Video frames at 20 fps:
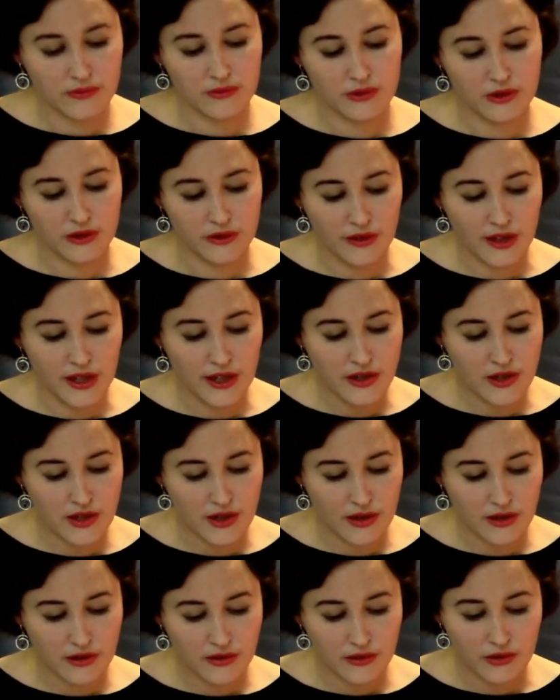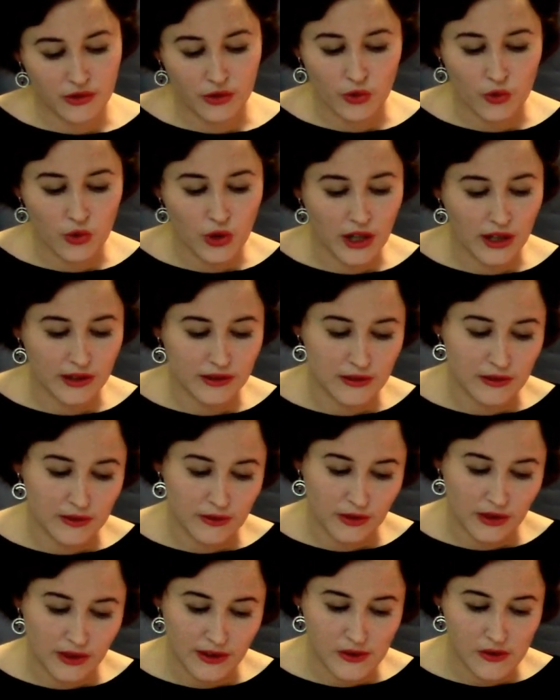«Свежая», – глухо
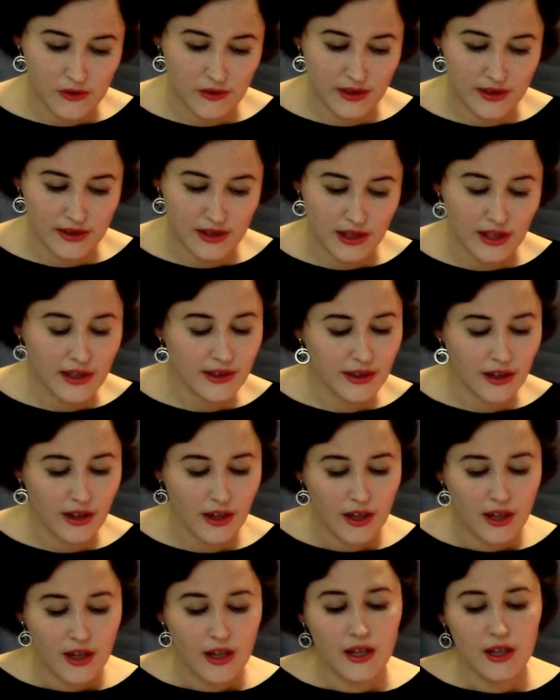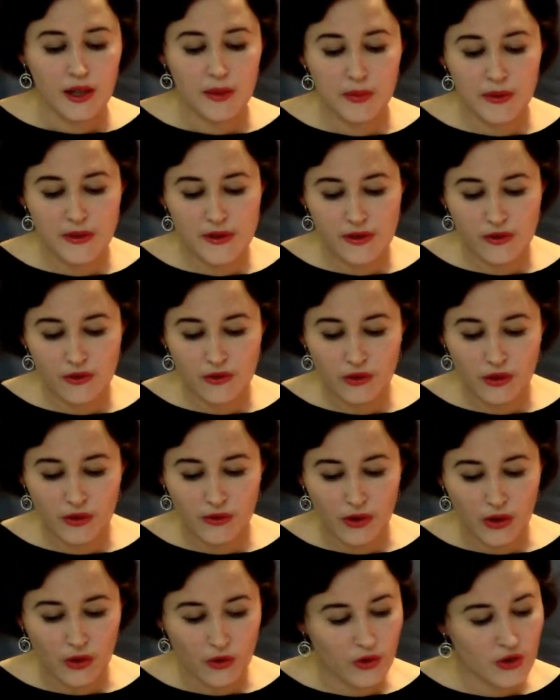отозвалась Василина и протянула в
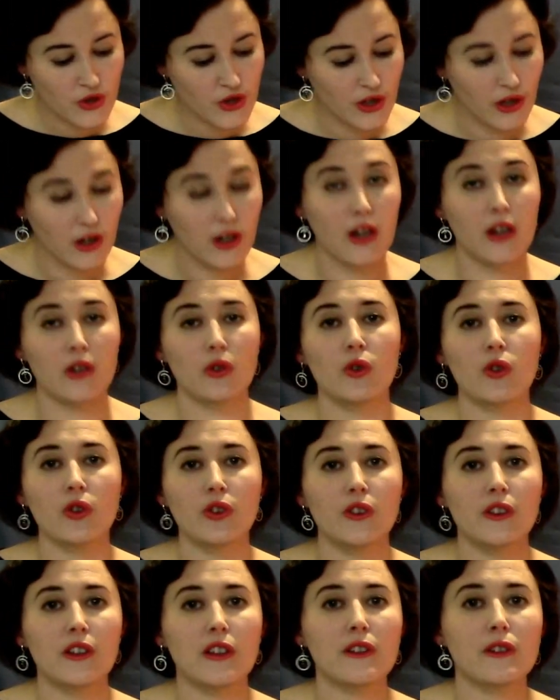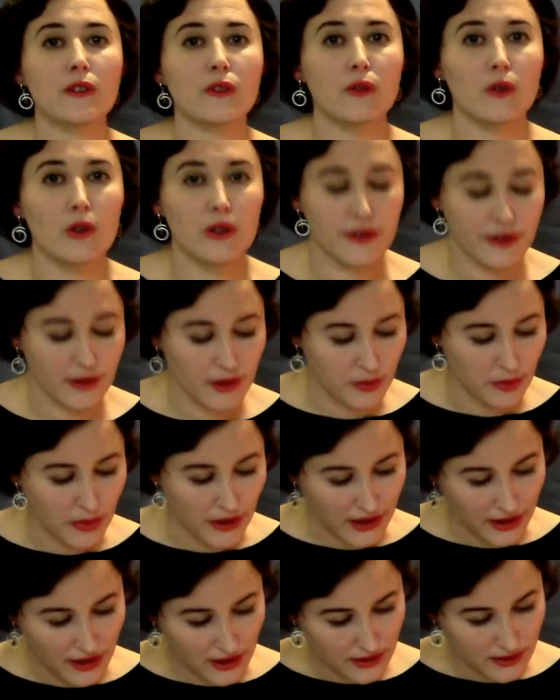окошко холодный скользкий
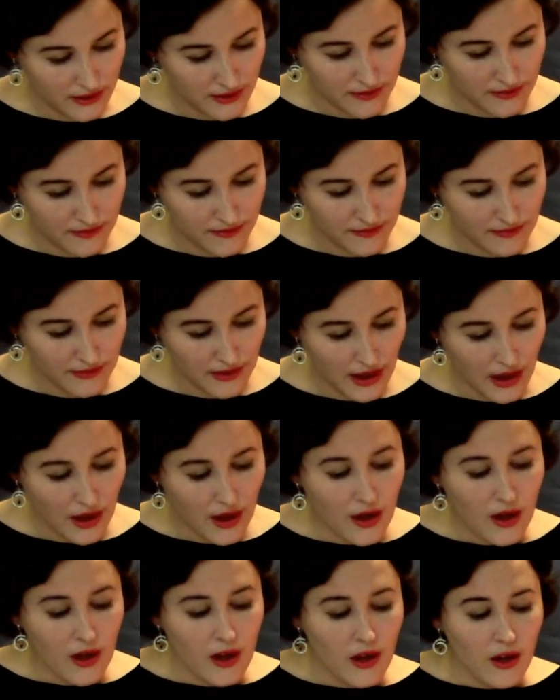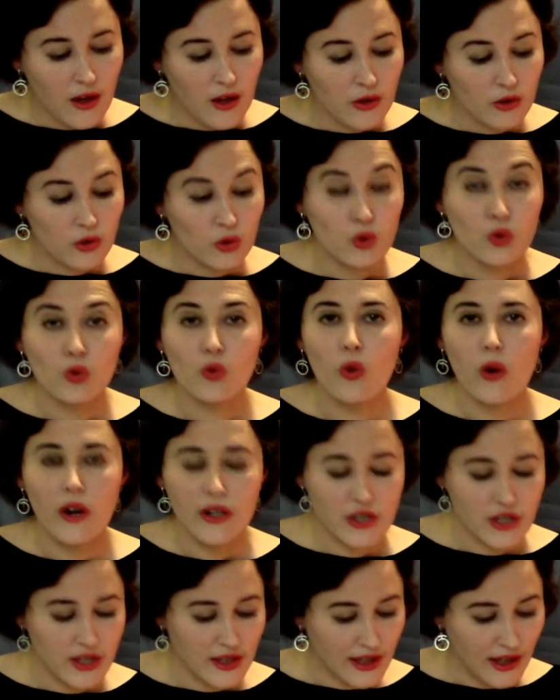пакет.
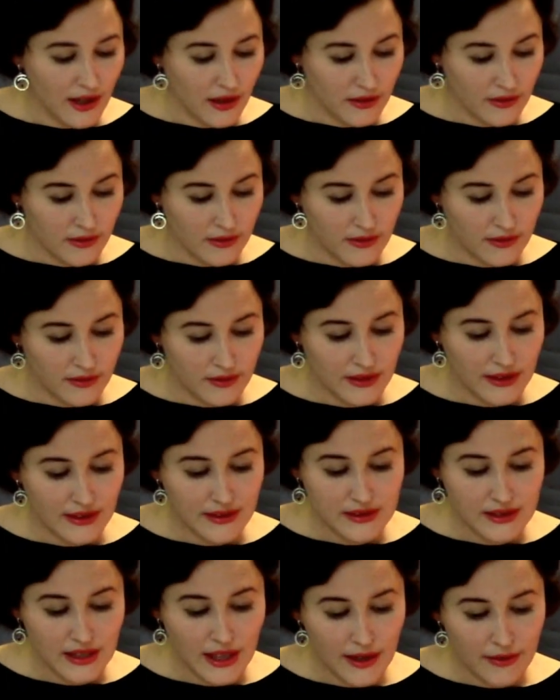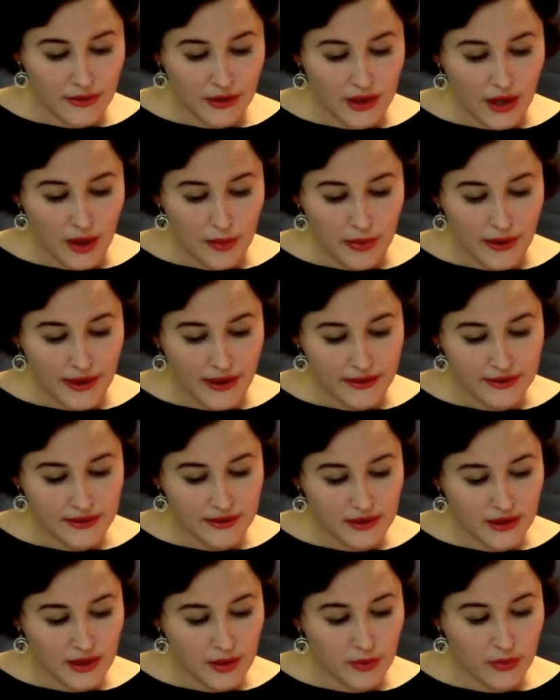«Точно?» — настаивала
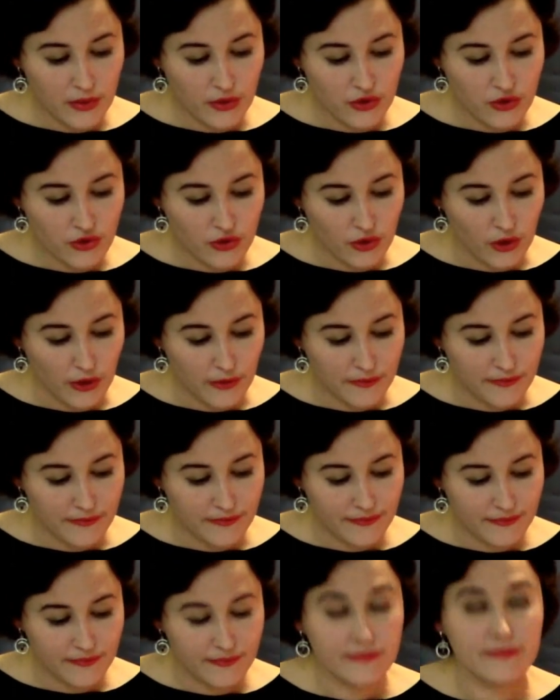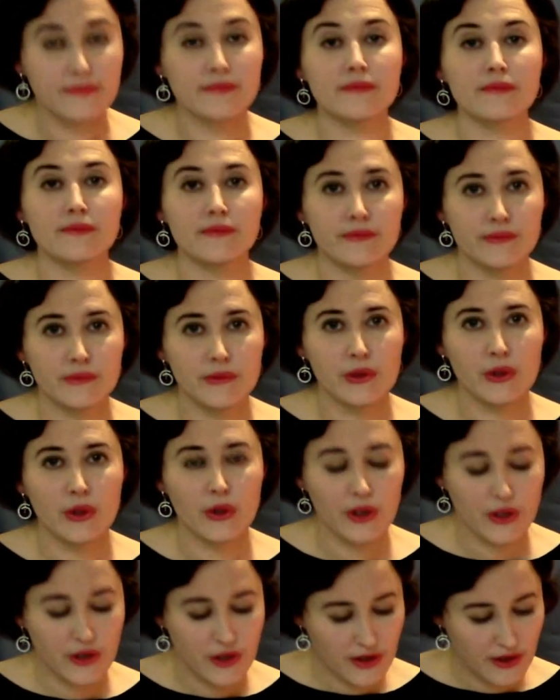опоясанное брюшко.
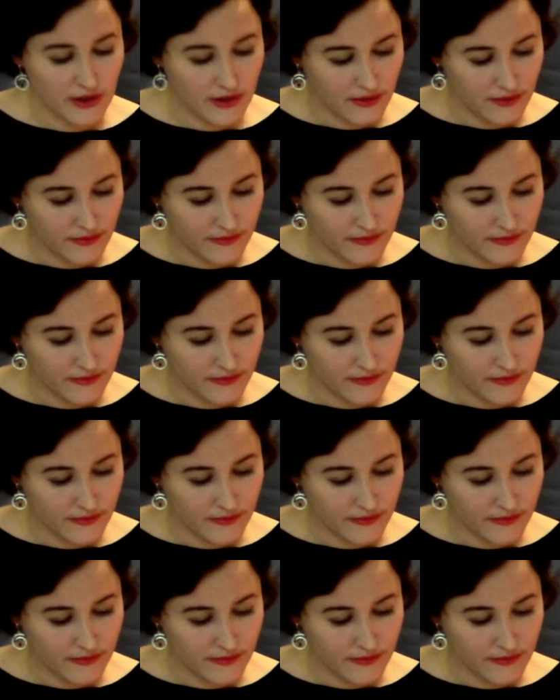«Точно.